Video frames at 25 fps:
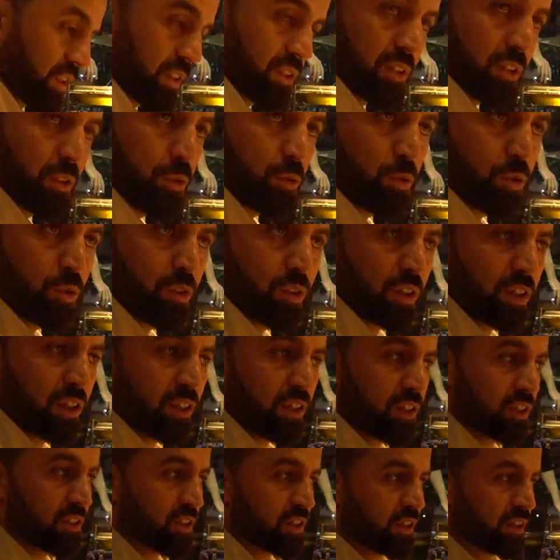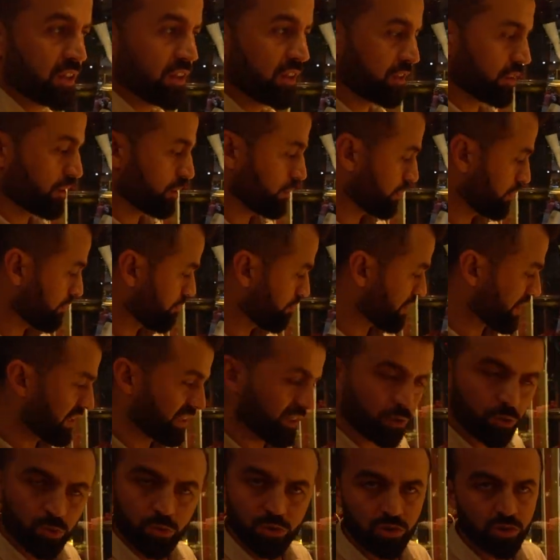есть которые грецко ореховые.
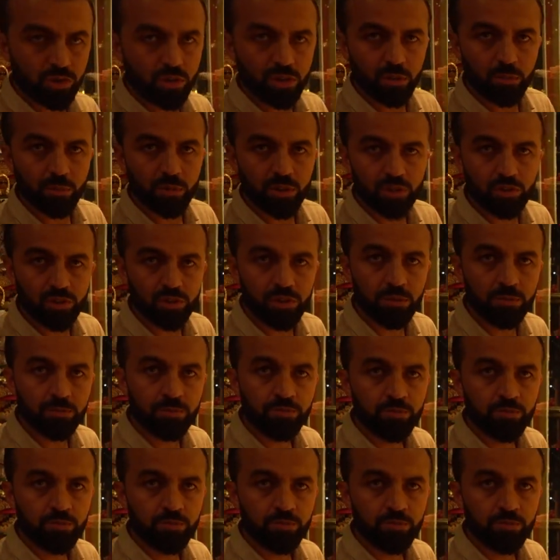Они тоже домашние,